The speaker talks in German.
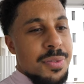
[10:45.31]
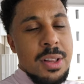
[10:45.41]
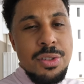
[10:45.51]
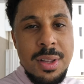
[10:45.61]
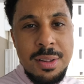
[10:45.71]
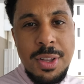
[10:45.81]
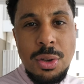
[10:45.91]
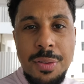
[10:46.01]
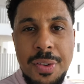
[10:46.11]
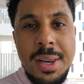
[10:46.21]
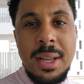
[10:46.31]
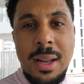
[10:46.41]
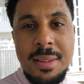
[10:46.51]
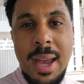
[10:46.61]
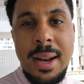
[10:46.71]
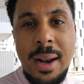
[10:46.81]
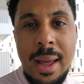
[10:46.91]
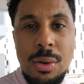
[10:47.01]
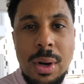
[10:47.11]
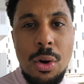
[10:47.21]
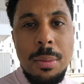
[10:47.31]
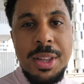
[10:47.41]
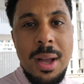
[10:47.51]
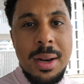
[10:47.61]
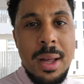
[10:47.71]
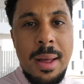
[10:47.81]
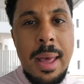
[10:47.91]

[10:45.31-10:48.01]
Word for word: Falls euch dieses Video gefallen hat, lasst gerne ein Like und einen Kommentar da.